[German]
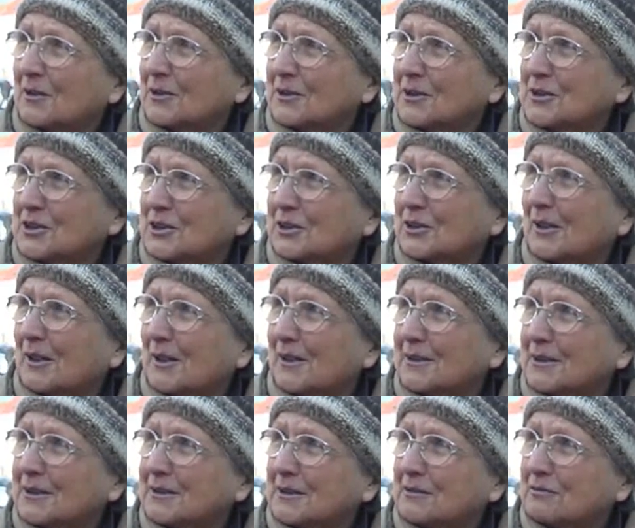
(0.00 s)
auch nicht
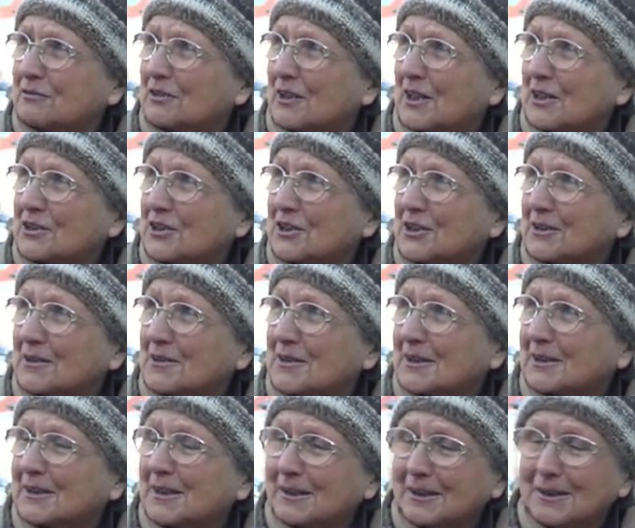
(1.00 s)
gerade die
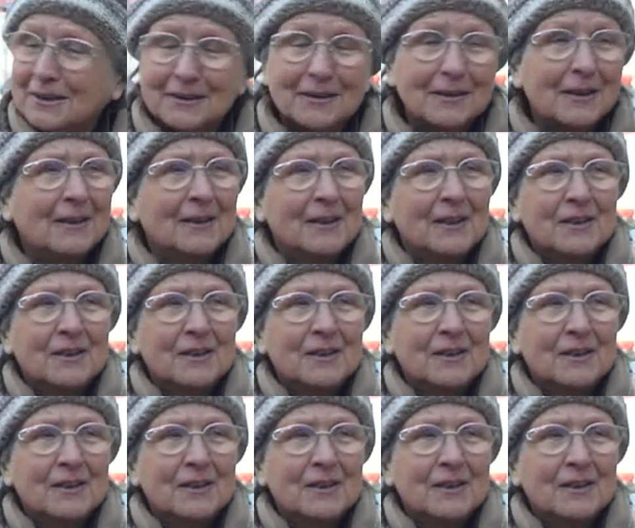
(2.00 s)
Faschingsgegend.